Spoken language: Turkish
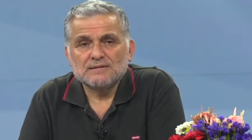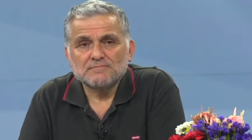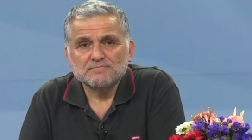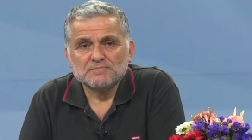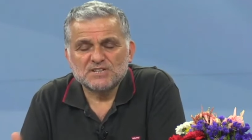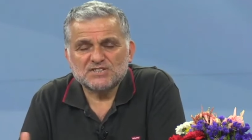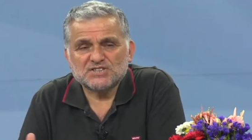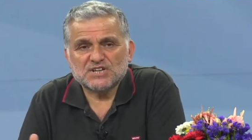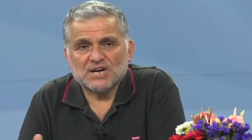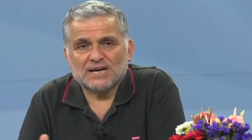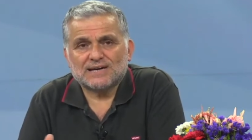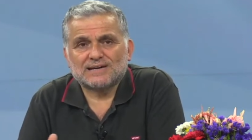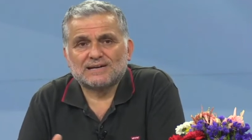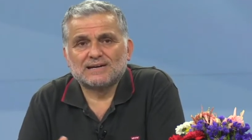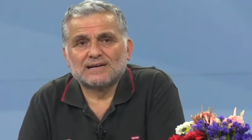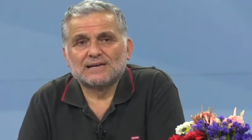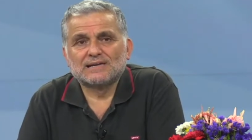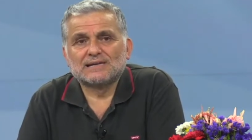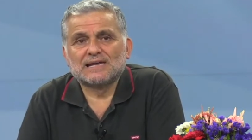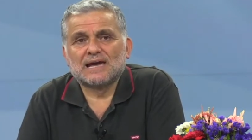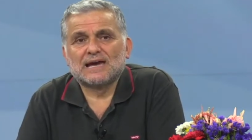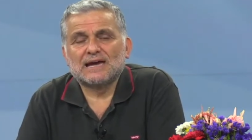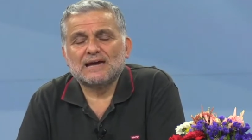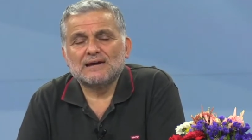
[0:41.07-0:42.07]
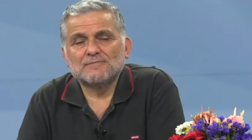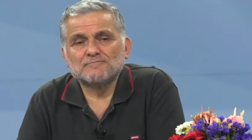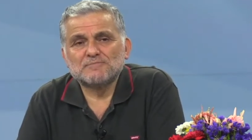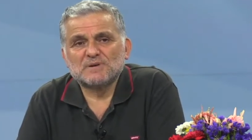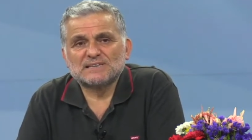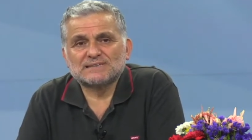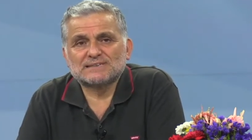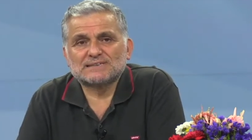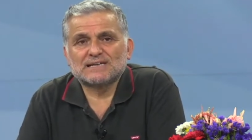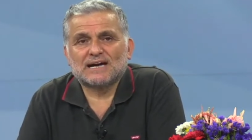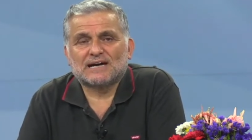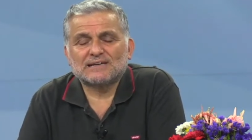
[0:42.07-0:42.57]
bir şekilde
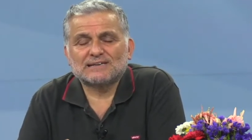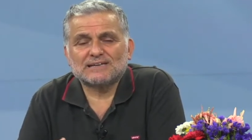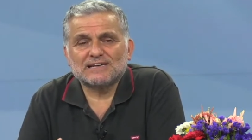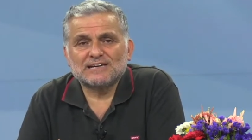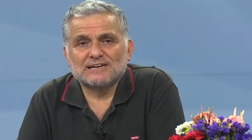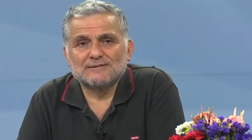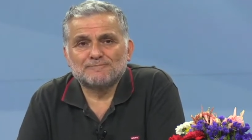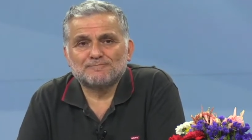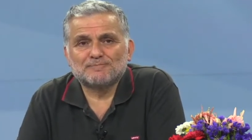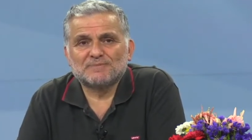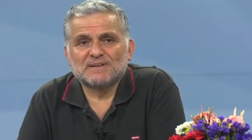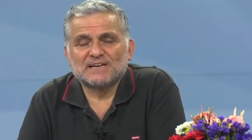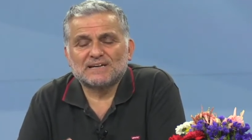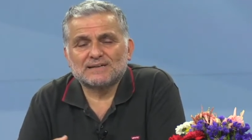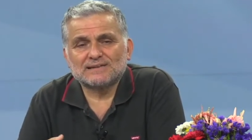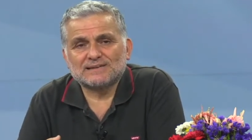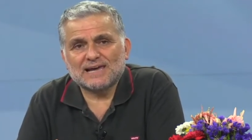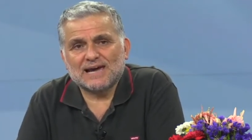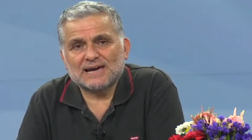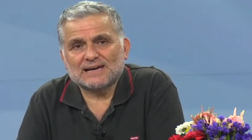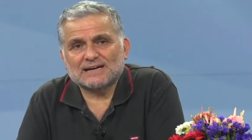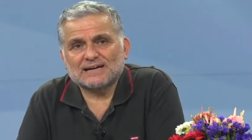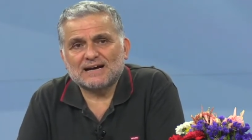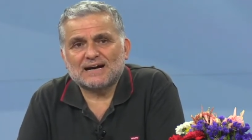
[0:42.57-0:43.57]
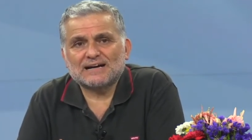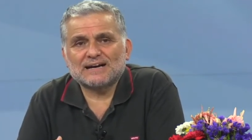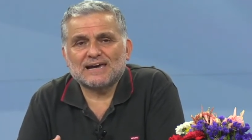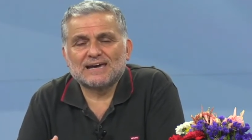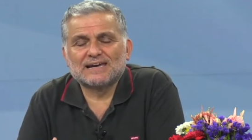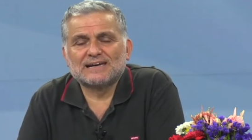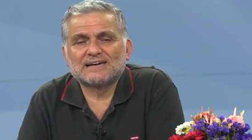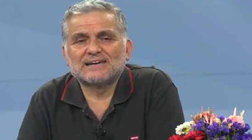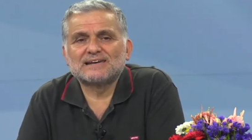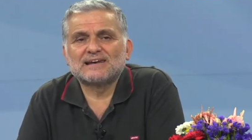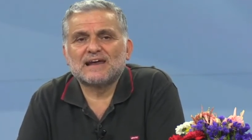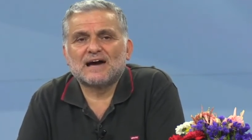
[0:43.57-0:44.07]
bizzat ipleri tekrar
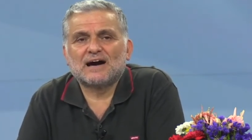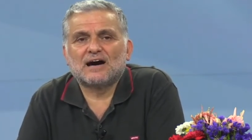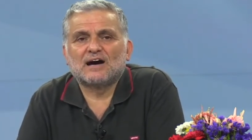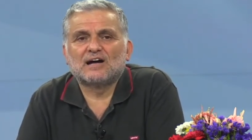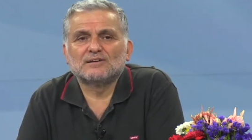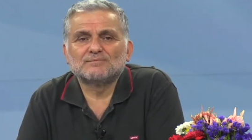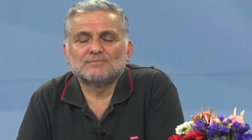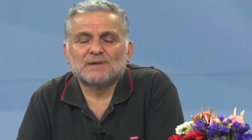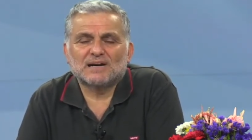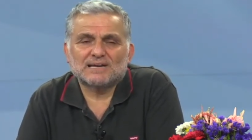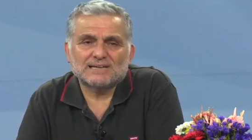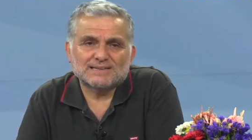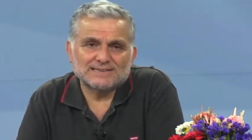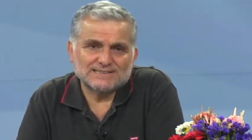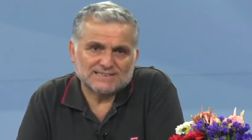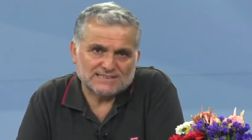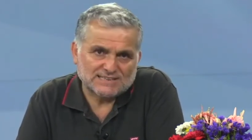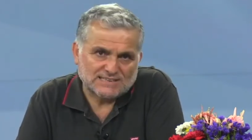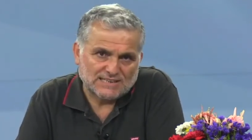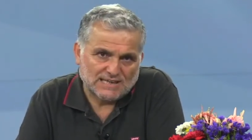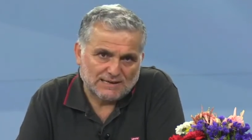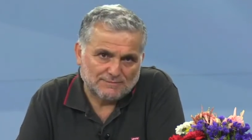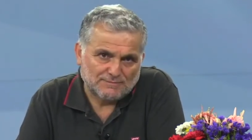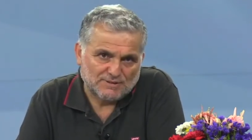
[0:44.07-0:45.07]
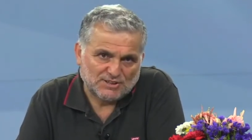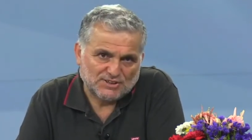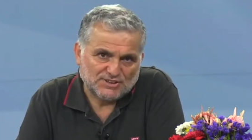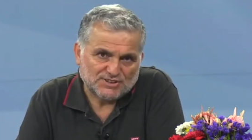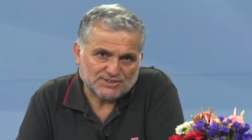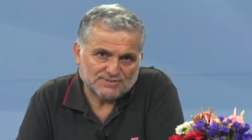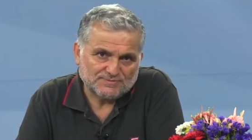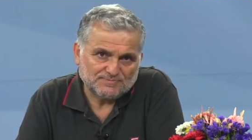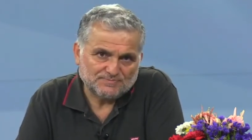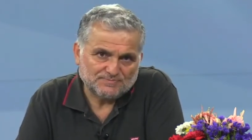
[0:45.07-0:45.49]
eline almak isteyebilir.